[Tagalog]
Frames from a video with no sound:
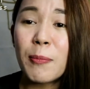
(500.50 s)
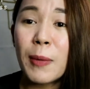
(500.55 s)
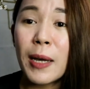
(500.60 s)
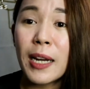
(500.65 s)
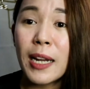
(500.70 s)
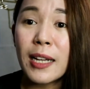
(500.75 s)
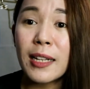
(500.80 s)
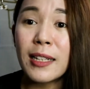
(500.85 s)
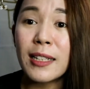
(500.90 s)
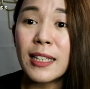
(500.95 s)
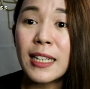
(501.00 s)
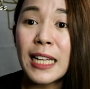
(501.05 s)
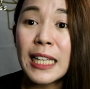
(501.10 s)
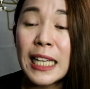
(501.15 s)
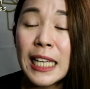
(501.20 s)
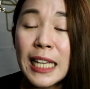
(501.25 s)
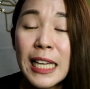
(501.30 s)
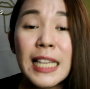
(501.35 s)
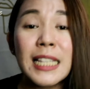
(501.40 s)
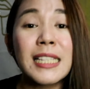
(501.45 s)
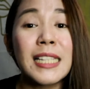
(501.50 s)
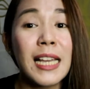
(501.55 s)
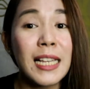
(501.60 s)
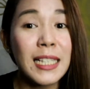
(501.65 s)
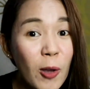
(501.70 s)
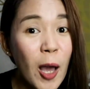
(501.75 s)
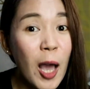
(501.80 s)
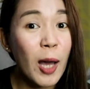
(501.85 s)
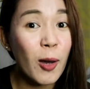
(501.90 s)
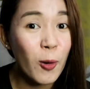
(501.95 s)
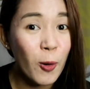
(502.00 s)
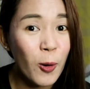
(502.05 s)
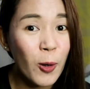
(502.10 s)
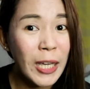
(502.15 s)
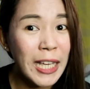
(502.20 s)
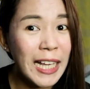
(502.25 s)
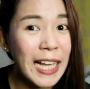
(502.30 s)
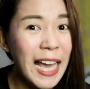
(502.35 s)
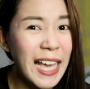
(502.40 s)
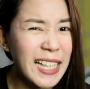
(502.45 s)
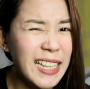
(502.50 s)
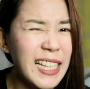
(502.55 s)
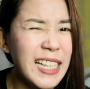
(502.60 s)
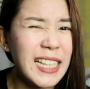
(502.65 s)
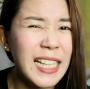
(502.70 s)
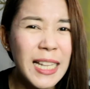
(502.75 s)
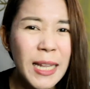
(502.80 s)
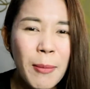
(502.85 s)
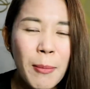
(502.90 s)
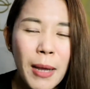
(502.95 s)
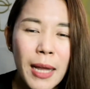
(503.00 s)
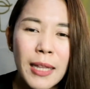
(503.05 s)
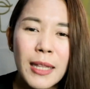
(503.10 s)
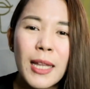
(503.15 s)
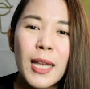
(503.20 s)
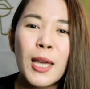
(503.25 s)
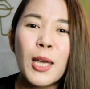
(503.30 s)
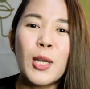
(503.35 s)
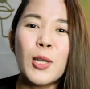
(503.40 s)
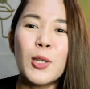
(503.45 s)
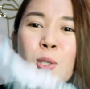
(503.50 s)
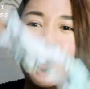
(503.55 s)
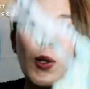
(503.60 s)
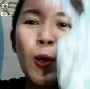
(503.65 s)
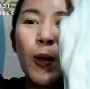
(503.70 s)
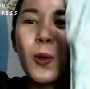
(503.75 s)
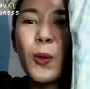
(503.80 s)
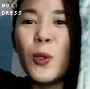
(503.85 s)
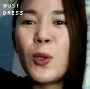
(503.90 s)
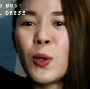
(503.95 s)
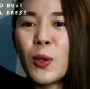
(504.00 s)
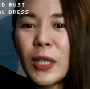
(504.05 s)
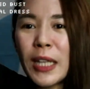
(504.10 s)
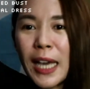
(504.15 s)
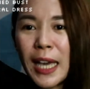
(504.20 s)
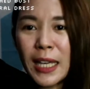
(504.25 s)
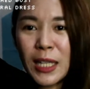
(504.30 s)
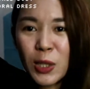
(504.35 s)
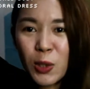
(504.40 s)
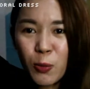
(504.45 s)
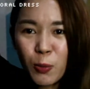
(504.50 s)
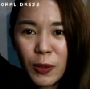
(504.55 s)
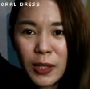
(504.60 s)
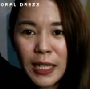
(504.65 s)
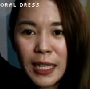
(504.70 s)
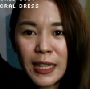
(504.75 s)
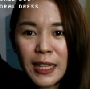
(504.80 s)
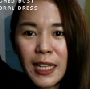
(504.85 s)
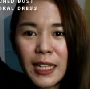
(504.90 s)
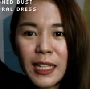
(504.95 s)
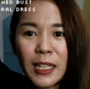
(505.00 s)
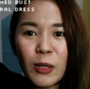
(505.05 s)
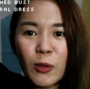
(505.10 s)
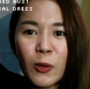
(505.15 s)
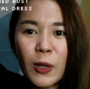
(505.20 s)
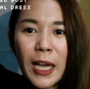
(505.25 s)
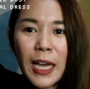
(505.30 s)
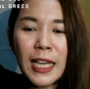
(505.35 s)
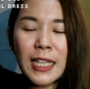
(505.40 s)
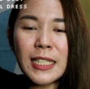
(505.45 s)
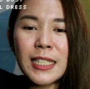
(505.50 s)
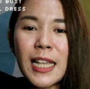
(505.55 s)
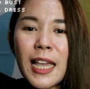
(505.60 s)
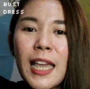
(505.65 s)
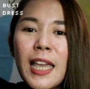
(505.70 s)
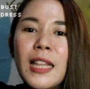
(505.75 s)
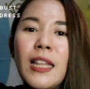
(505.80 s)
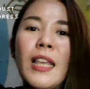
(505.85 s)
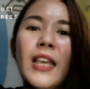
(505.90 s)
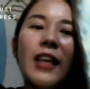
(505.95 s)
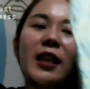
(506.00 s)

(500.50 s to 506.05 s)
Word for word: parang nagiging sexy po kahit hindi naman. So yun guys, super ganda nito guys and